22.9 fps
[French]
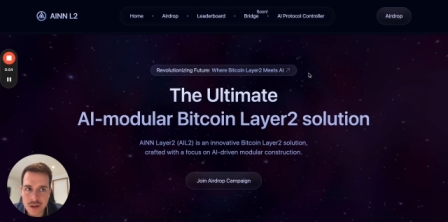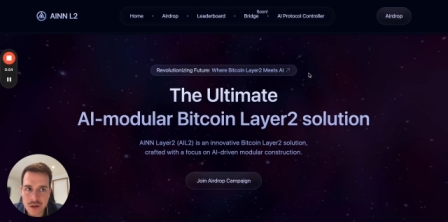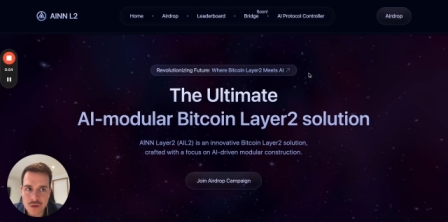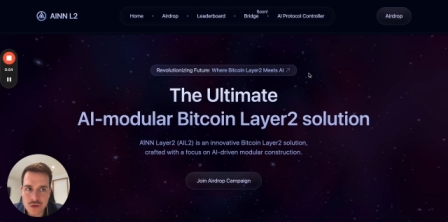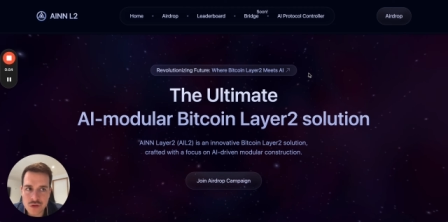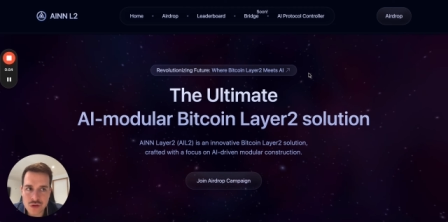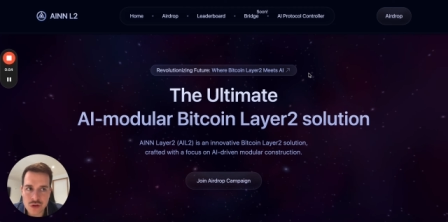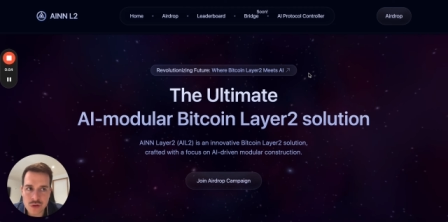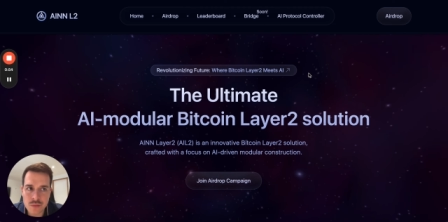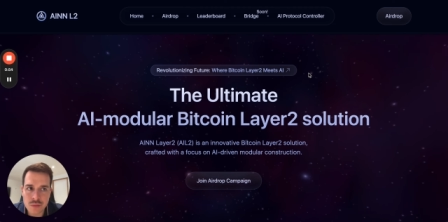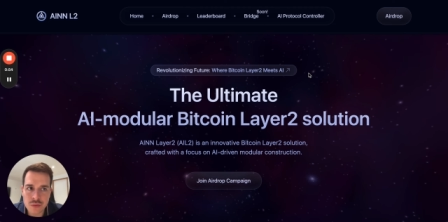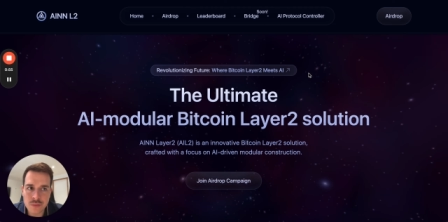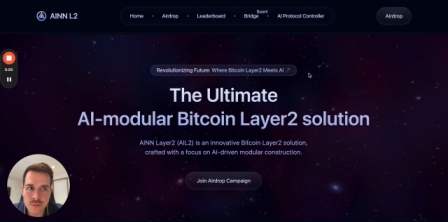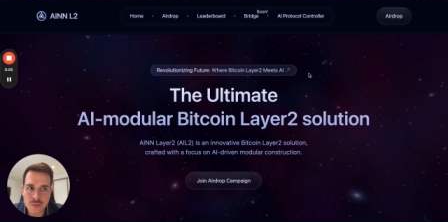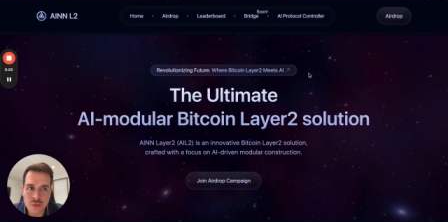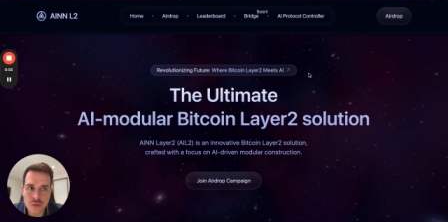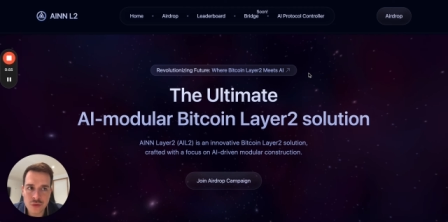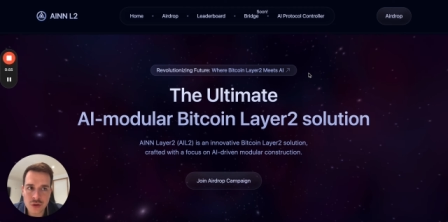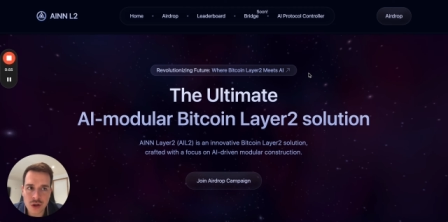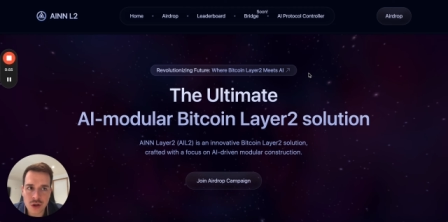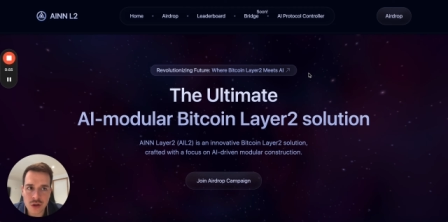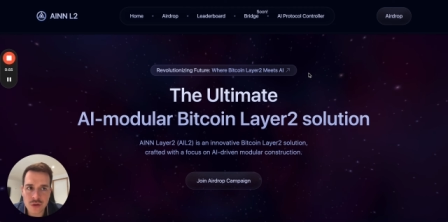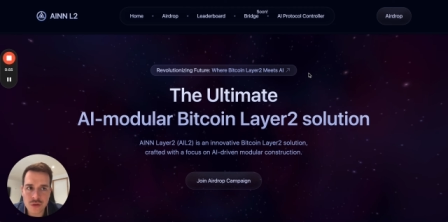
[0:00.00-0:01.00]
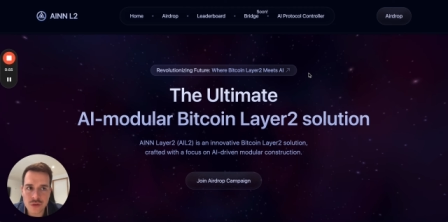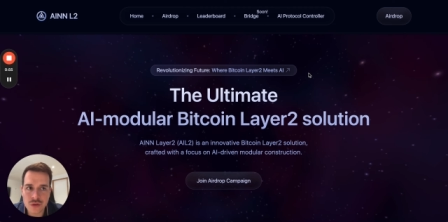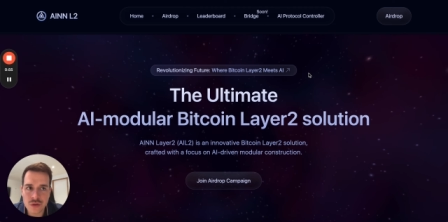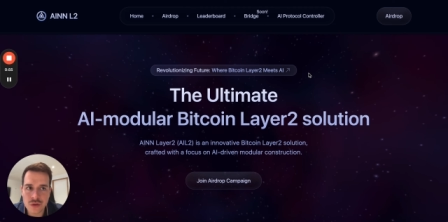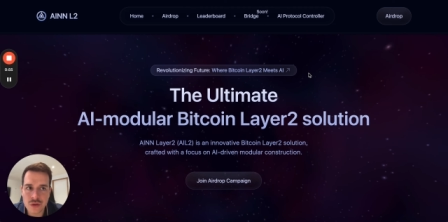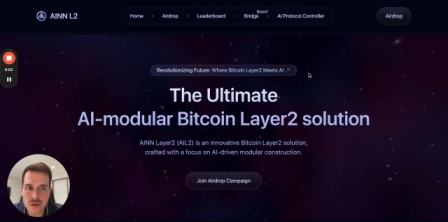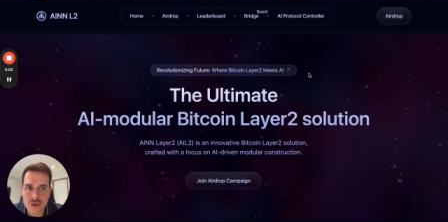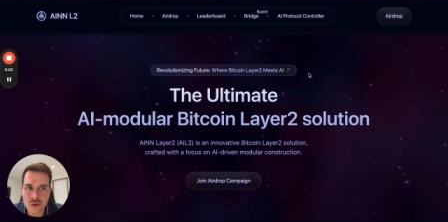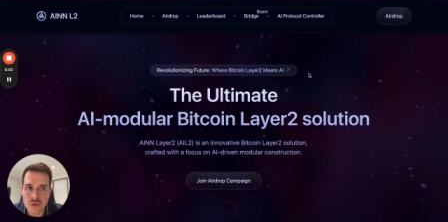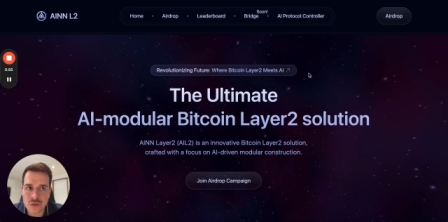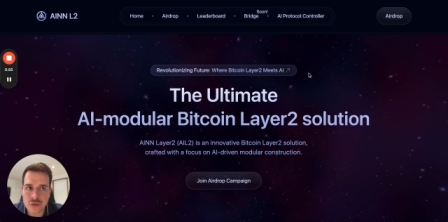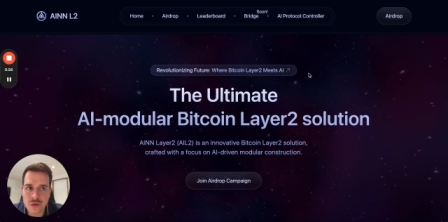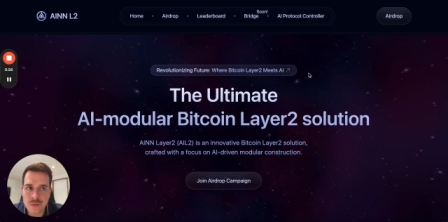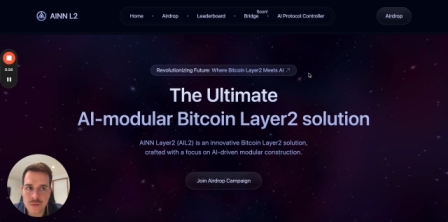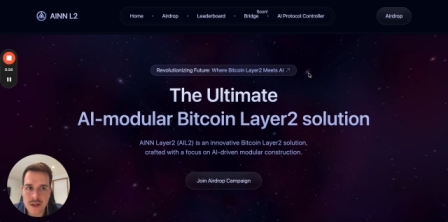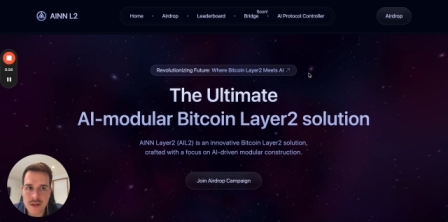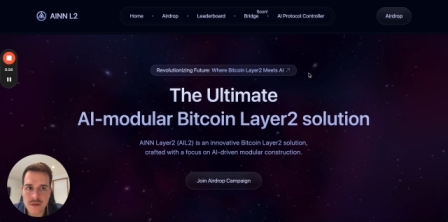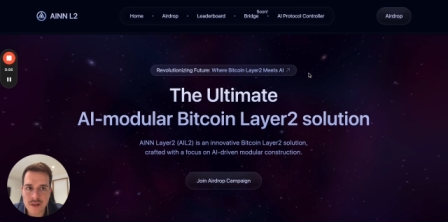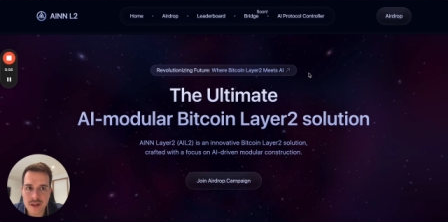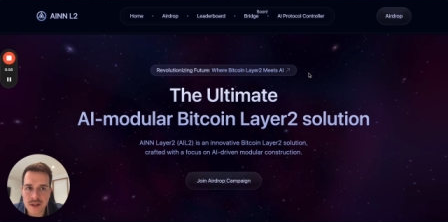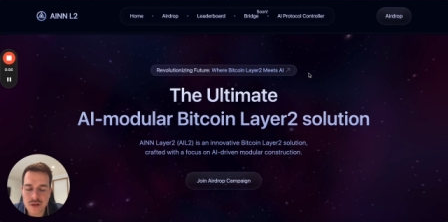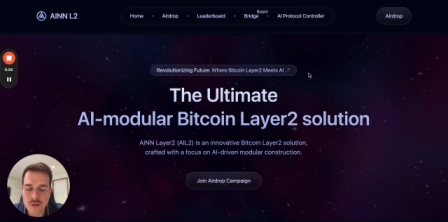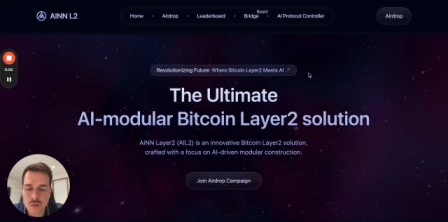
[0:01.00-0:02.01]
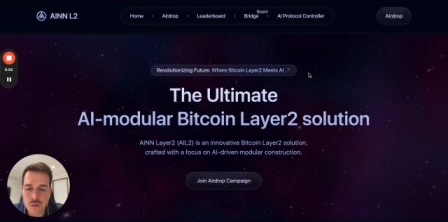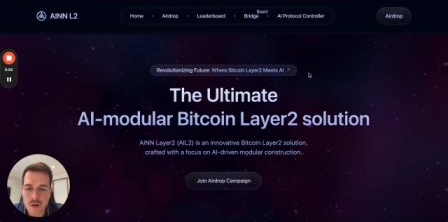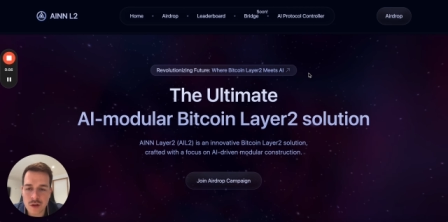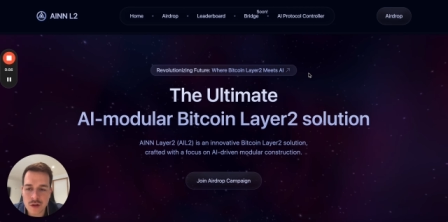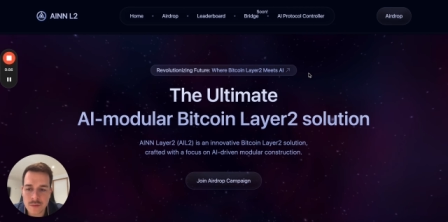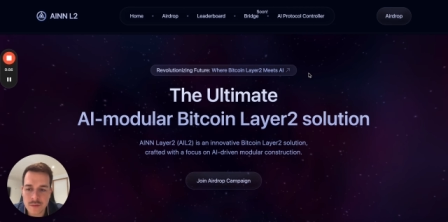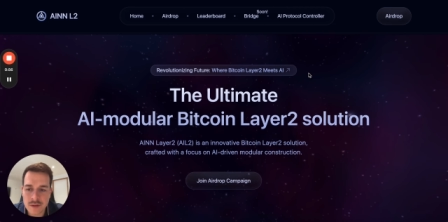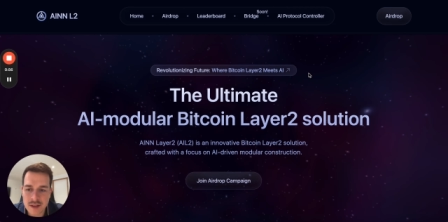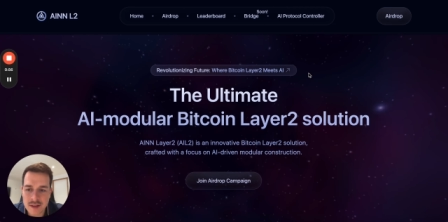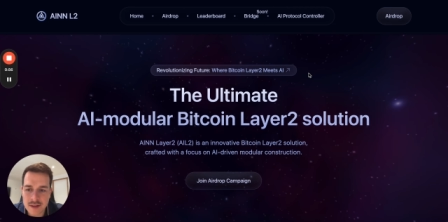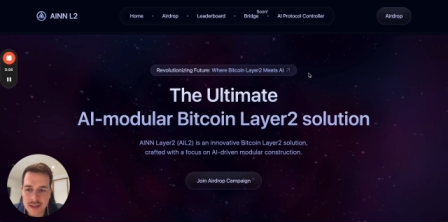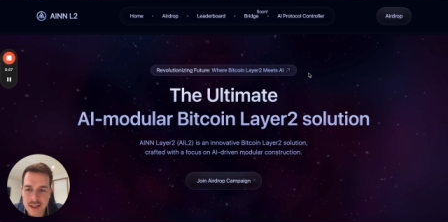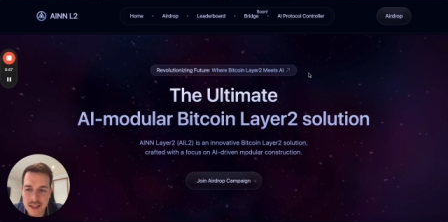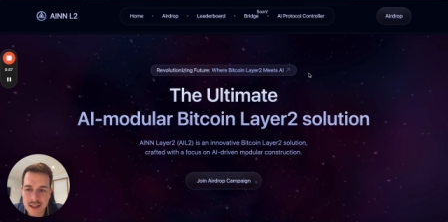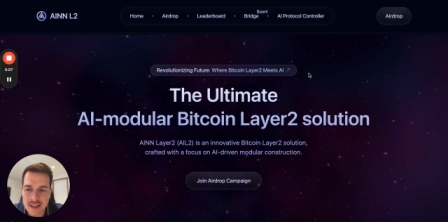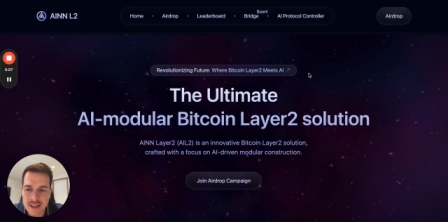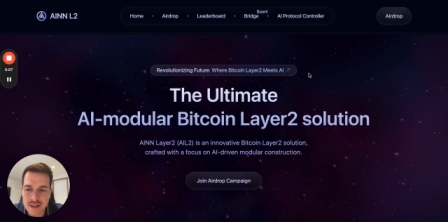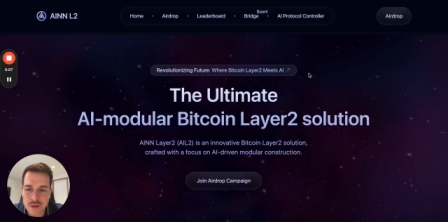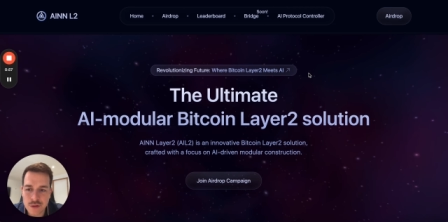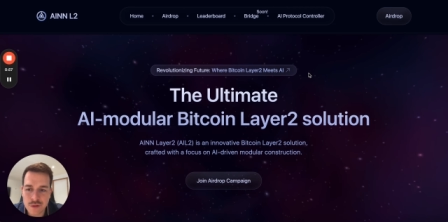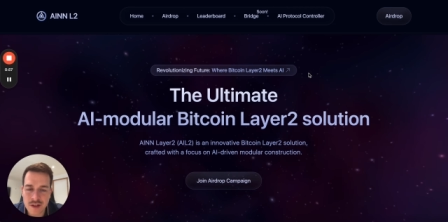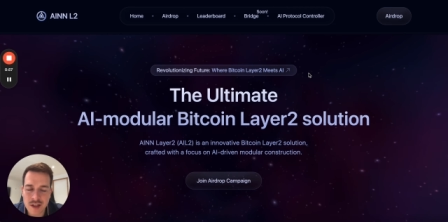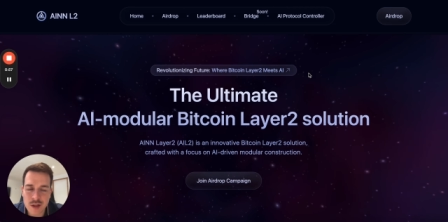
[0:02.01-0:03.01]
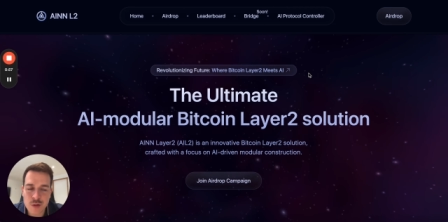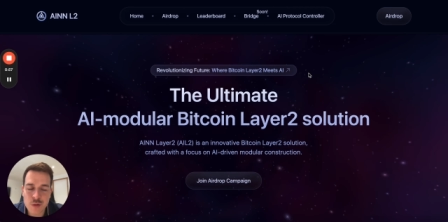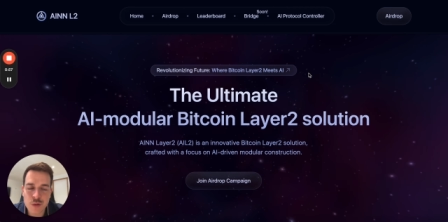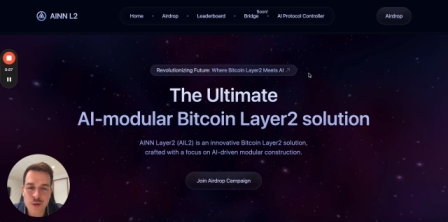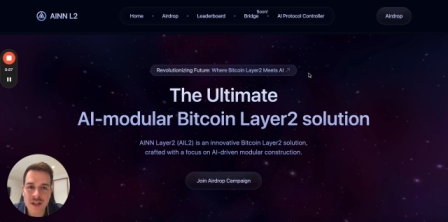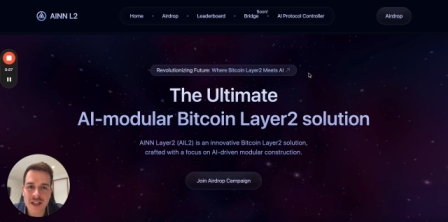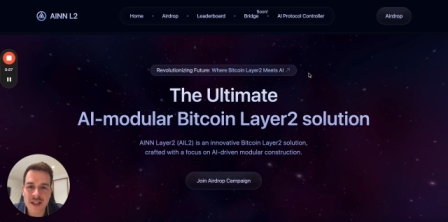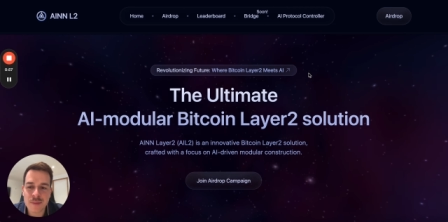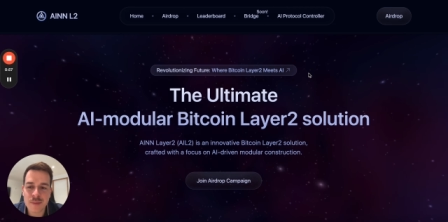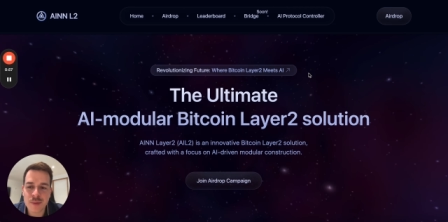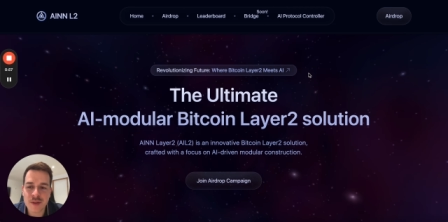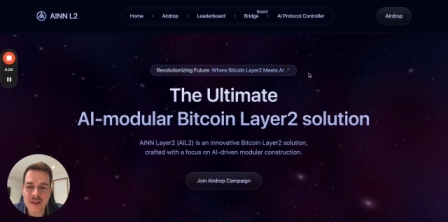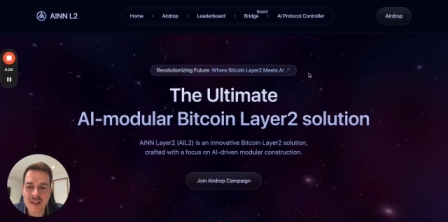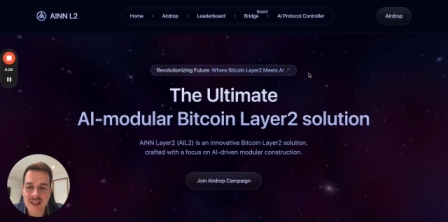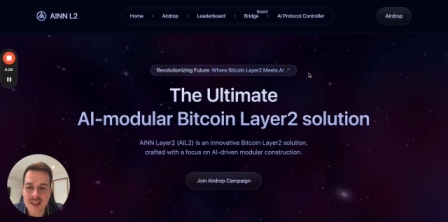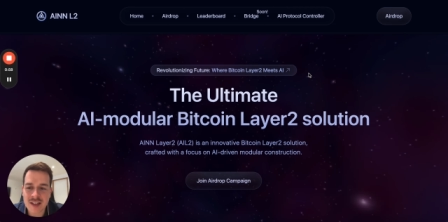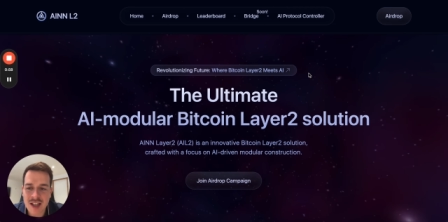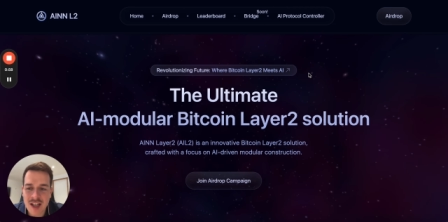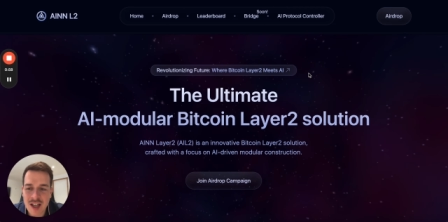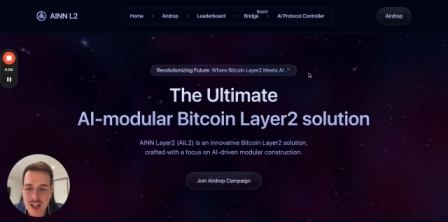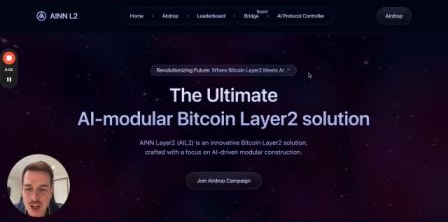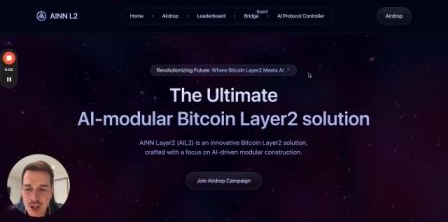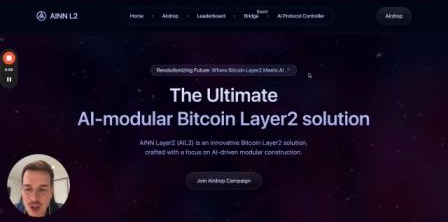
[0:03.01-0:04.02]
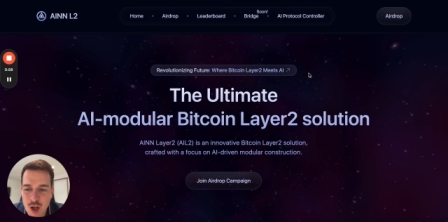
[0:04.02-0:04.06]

ce bullrun de 2023-2024 euh, qui devrait durer peut-être